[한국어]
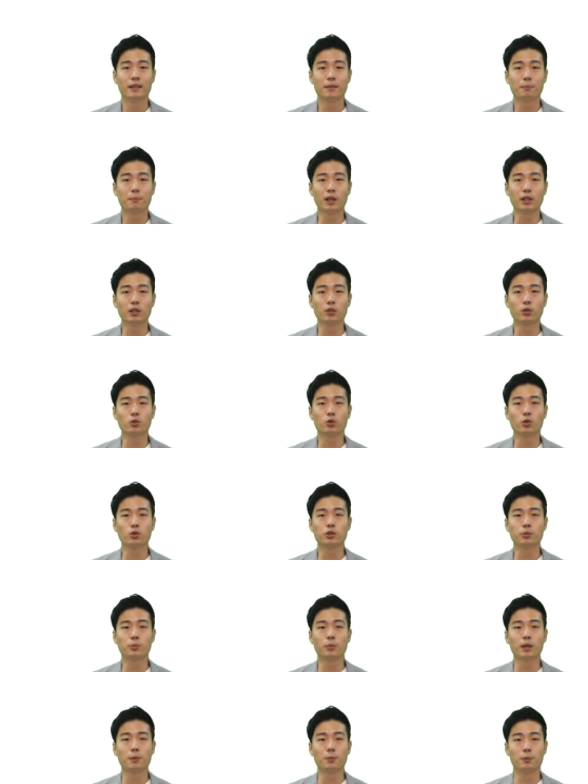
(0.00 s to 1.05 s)
빠르고
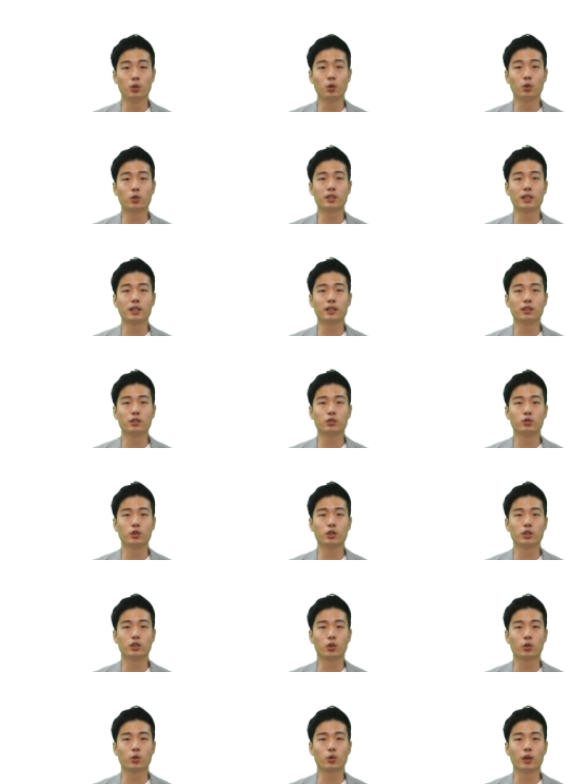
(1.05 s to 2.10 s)
손쉽게 블록체인
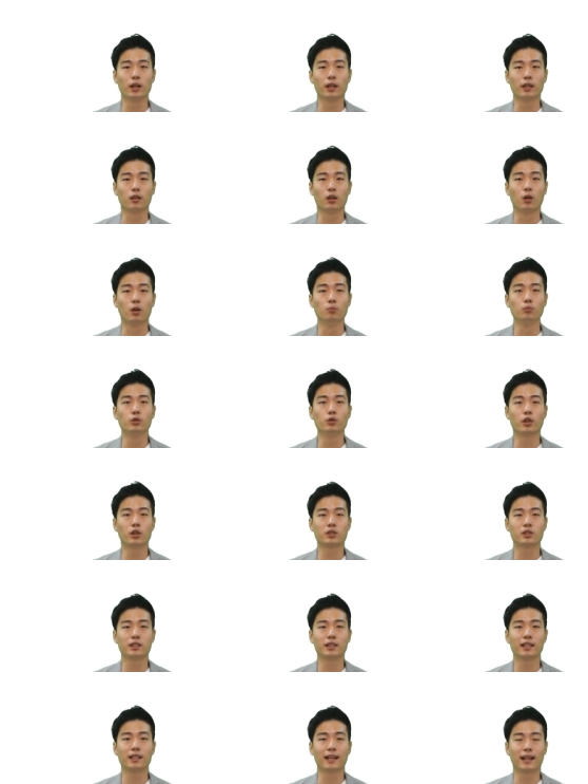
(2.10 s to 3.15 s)
기술을 적용한 업무
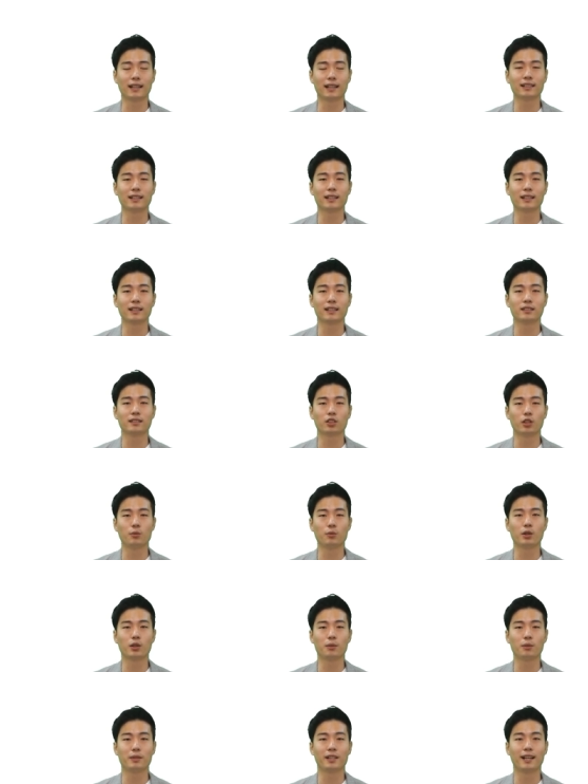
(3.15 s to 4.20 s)
혁신이 가능하다는
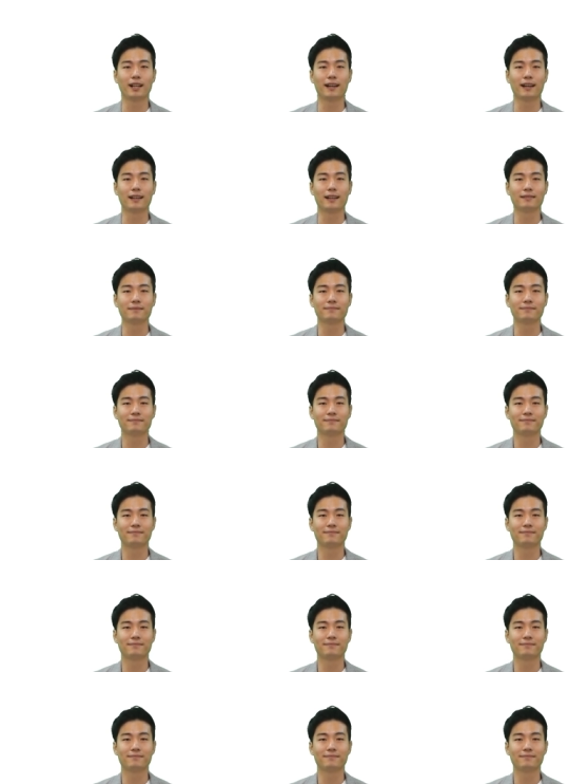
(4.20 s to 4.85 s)
설명입니다.